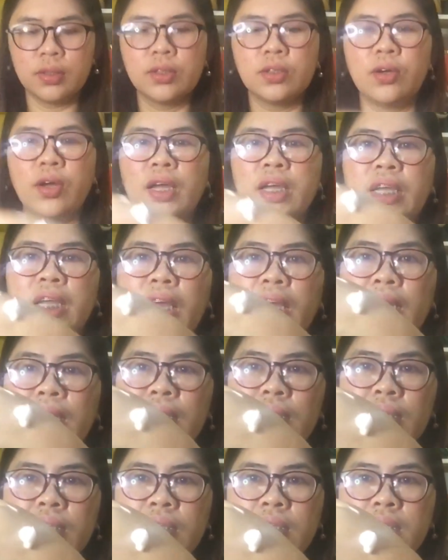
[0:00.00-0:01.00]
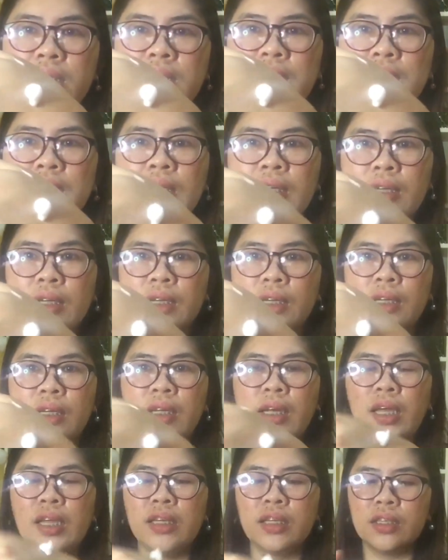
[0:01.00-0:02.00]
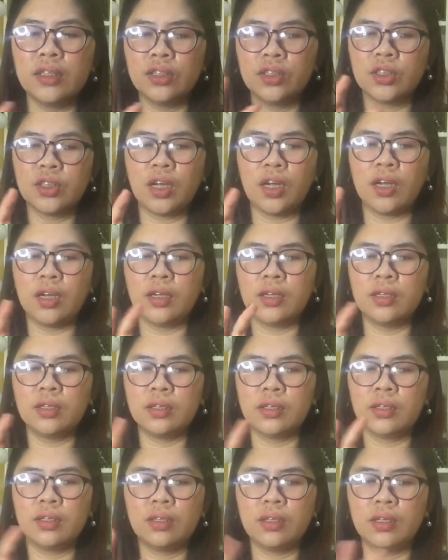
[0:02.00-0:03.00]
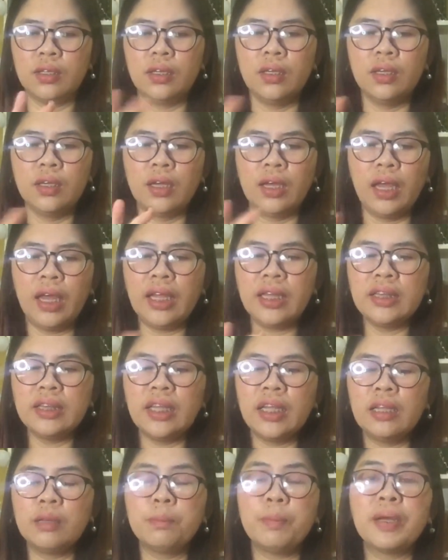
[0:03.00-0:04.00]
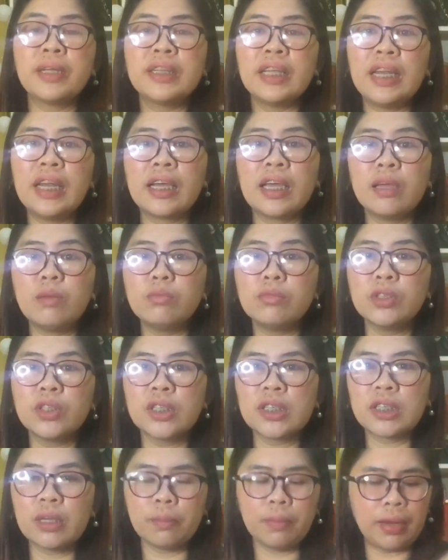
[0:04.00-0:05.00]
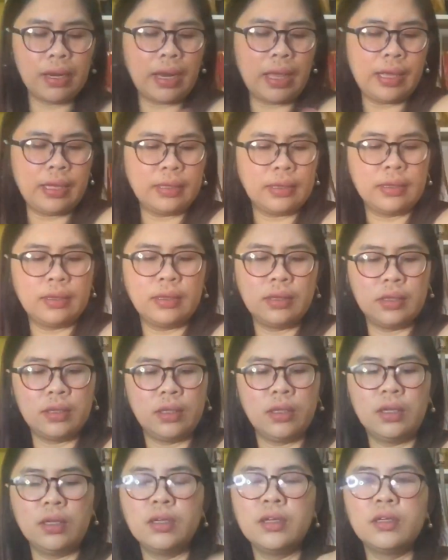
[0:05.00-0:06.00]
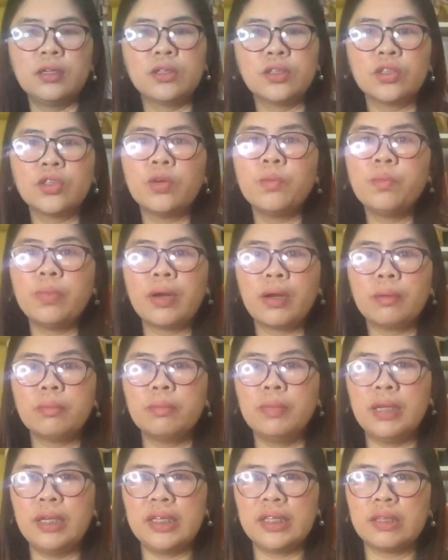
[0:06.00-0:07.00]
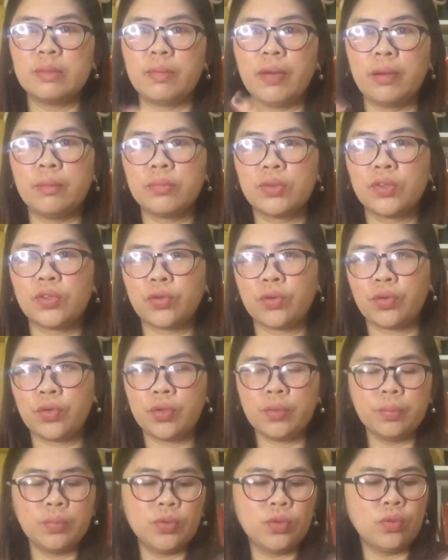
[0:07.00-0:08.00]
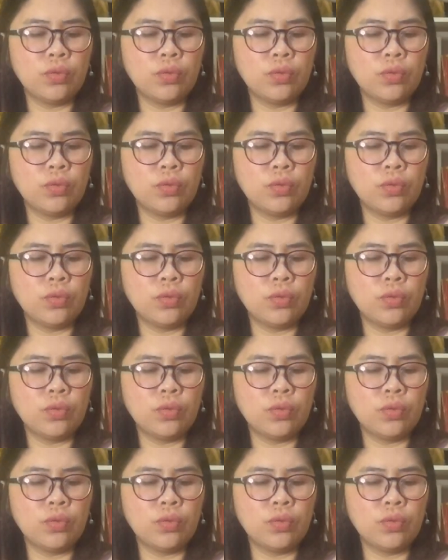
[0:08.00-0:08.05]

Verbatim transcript: So, ayan. Ganyan siya. And then, pag nilagay mo siya sa balat, sobrang bilis ma-absorb.